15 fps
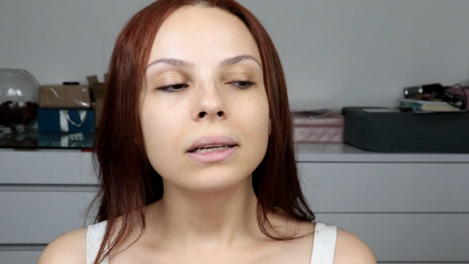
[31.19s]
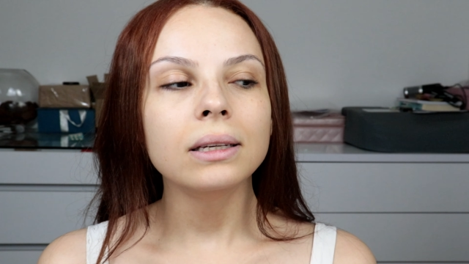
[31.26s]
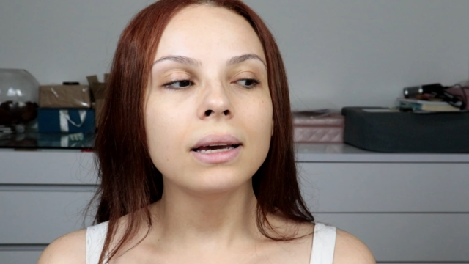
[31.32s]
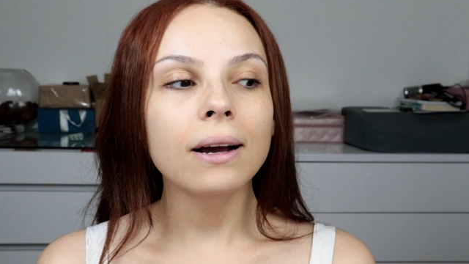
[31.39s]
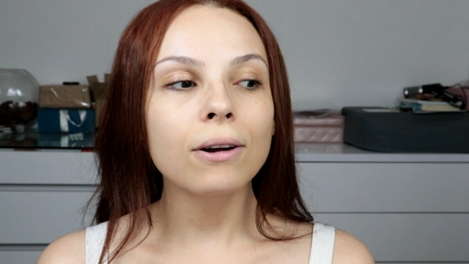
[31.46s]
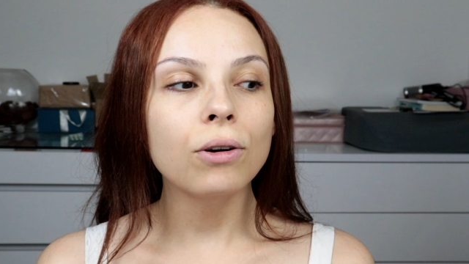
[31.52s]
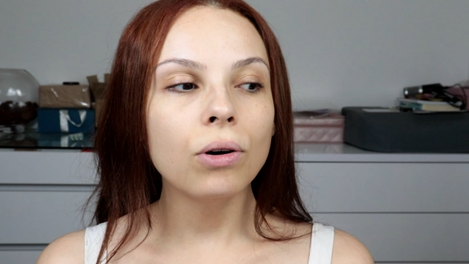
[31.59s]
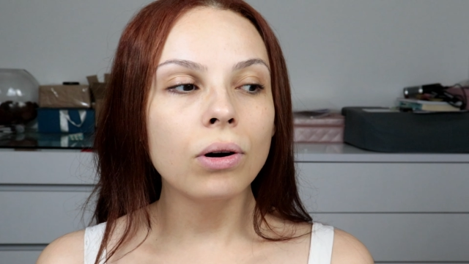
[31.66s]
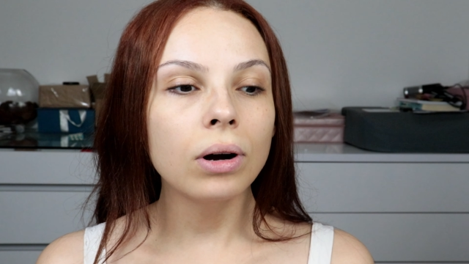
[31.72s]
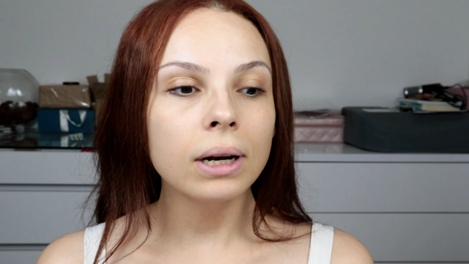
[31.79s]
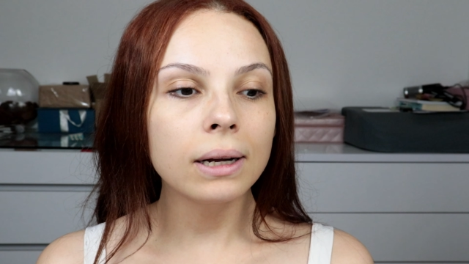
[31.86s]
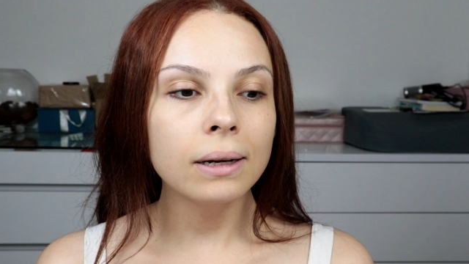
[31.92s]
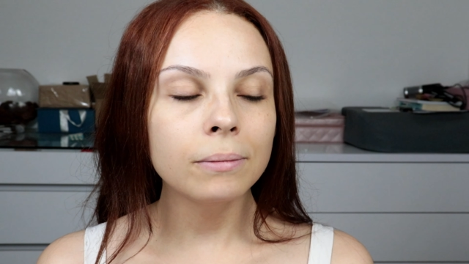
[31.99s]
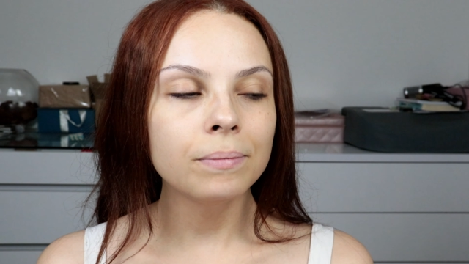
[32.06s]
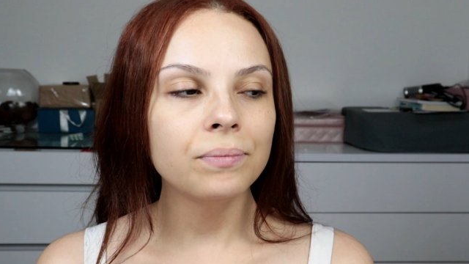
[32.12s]
E
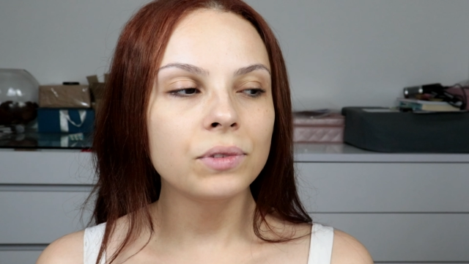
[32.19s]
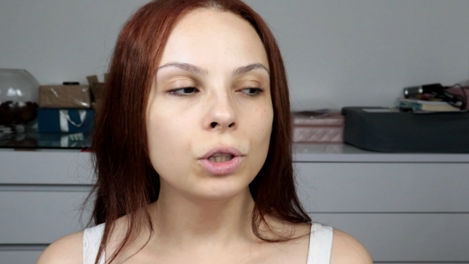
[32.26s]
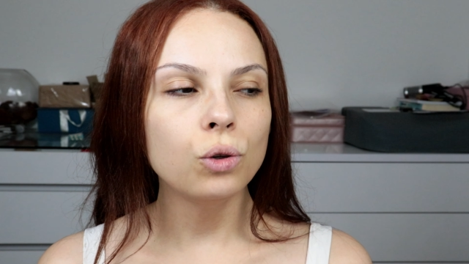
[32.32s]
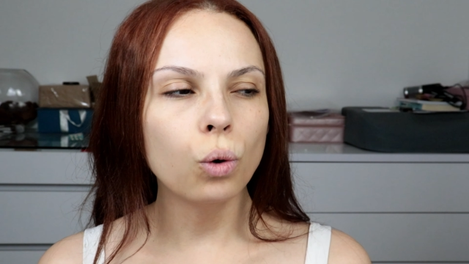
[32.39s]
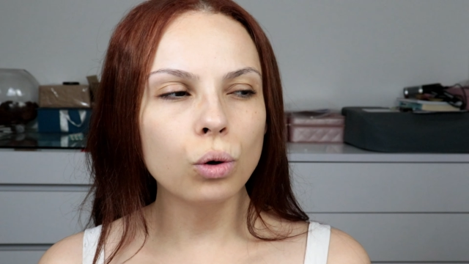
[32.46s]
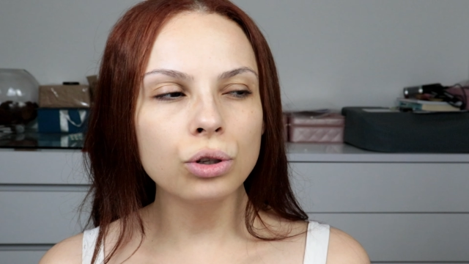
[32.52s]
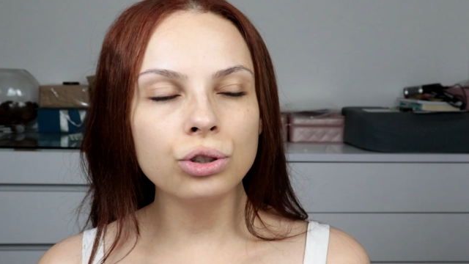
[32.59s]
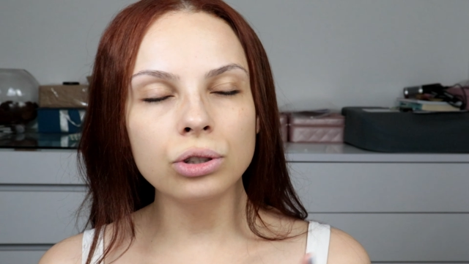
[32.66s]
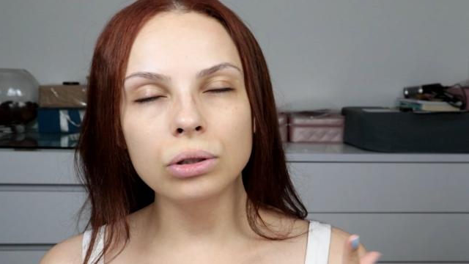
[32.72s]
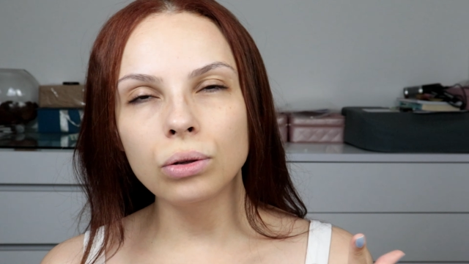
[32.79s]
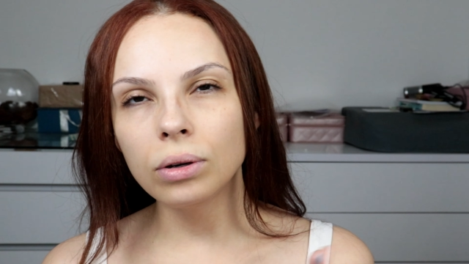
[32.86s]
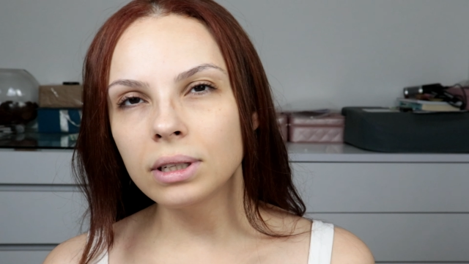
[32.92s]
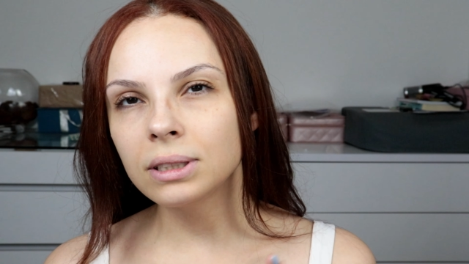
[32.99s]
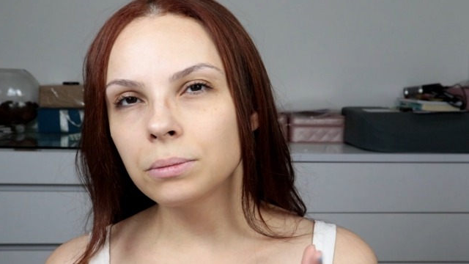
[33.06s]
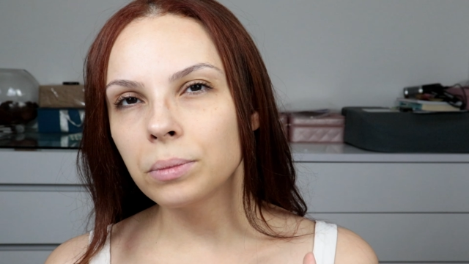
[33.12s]
agora, e hoje,
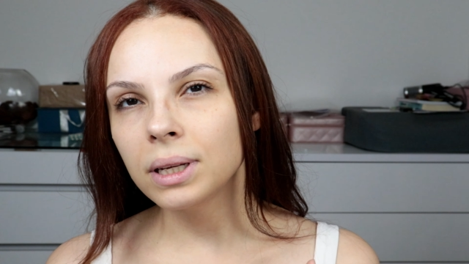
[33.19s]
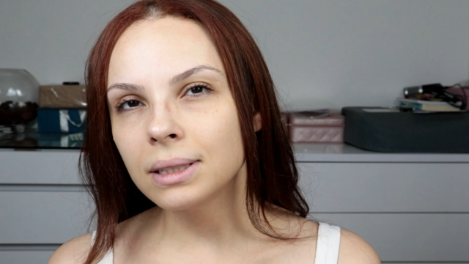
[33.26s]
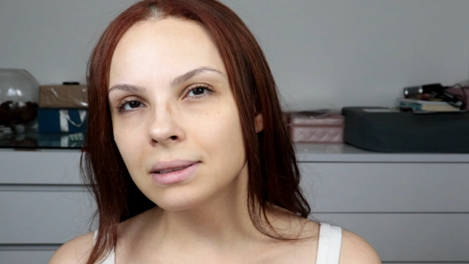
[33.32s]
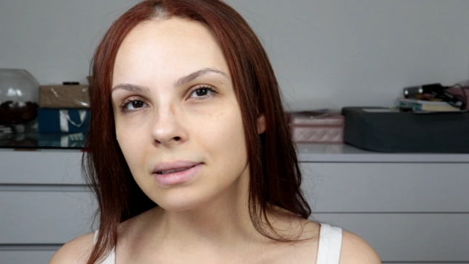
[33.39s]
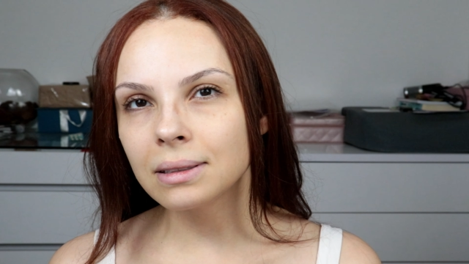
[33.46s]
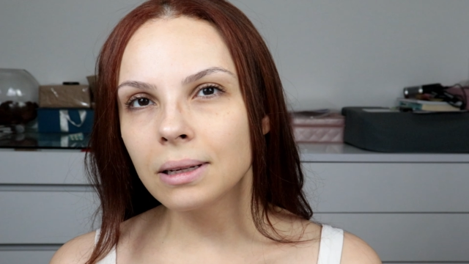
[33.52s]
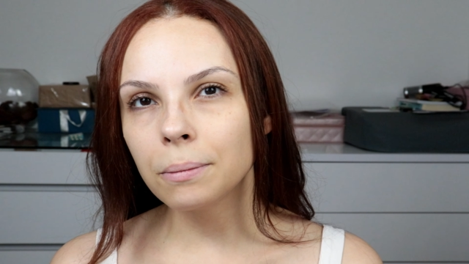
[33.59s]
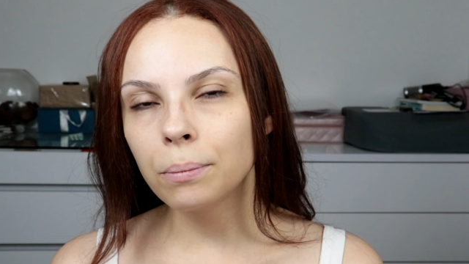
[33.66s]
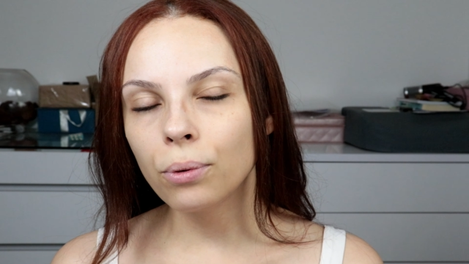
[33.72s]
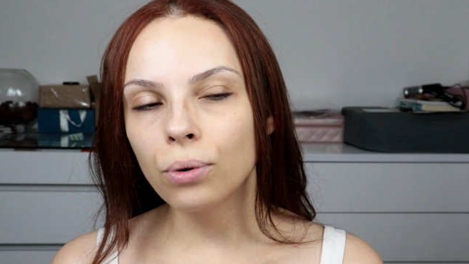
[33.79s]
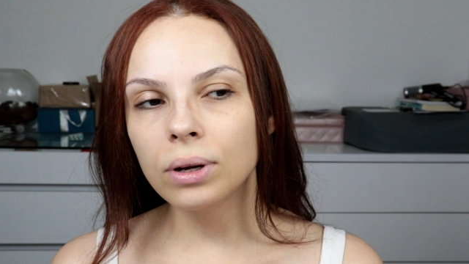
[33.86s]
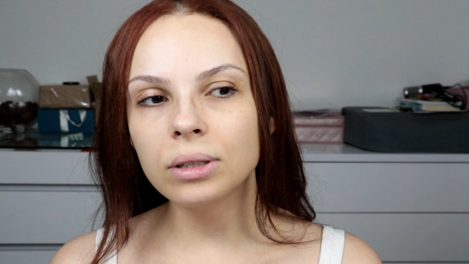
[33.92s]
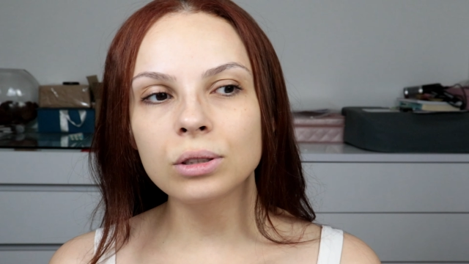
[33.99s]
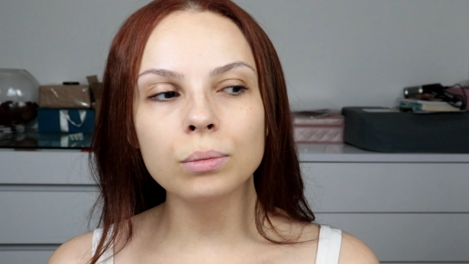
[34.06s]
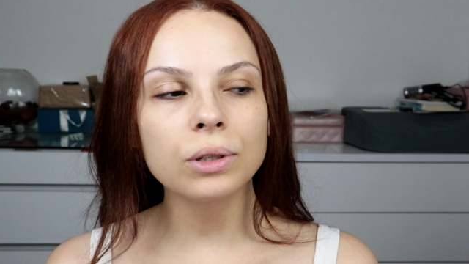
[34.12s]
dois meses
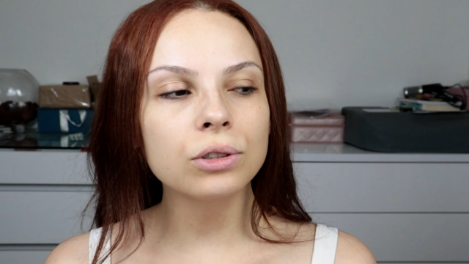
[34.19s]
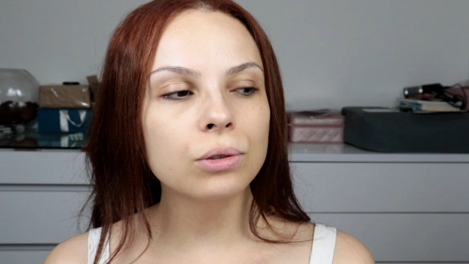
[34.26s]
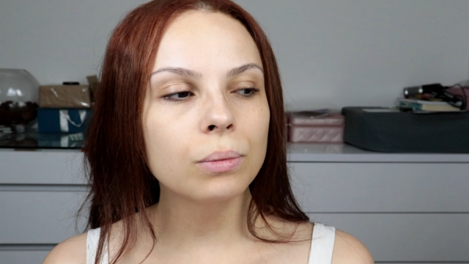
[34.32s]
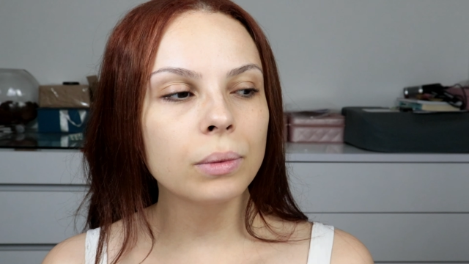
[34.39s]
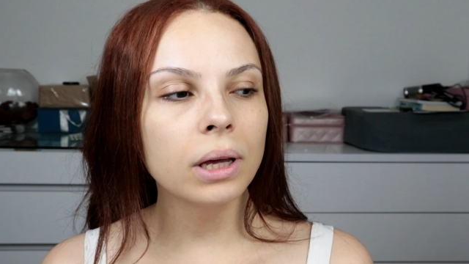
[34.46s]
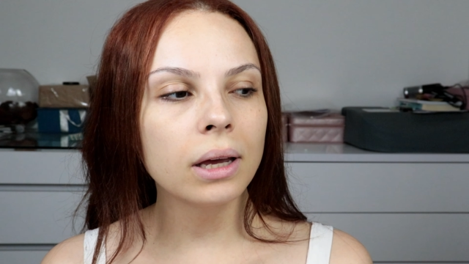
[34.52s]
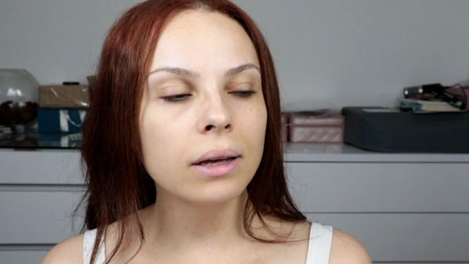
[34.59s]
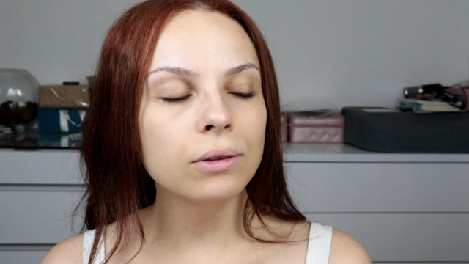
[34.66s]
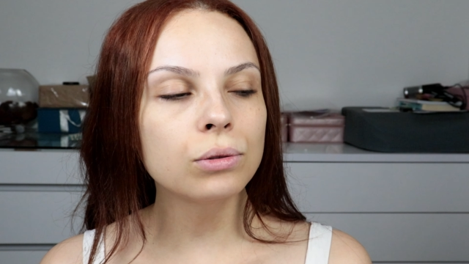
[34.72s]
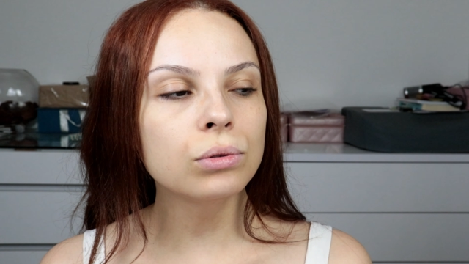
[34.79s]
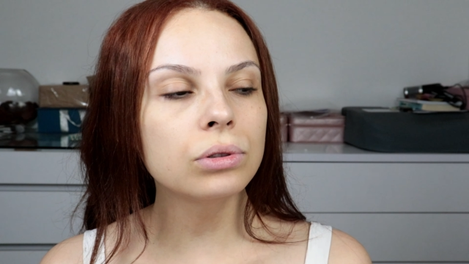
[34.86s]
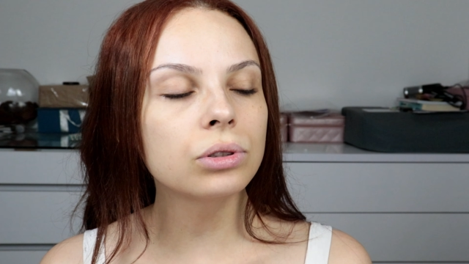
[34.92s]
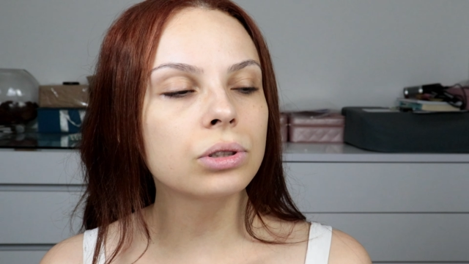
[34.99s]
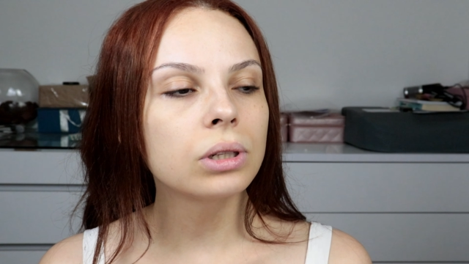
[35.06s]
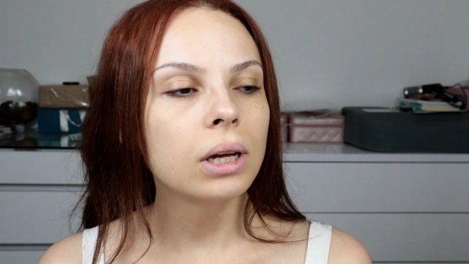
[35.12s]
depois, mais ou
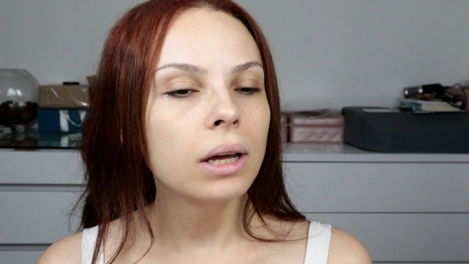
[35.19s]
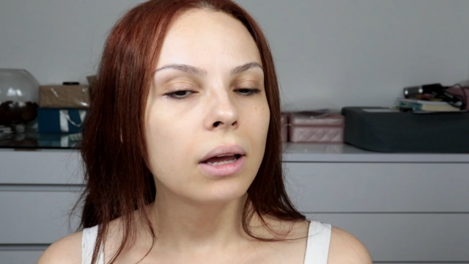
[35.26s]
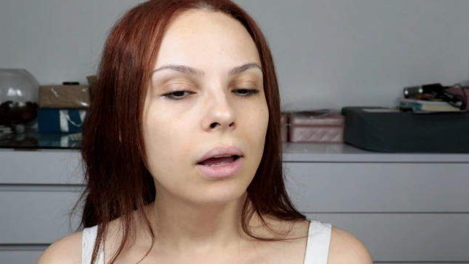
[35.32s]
menos,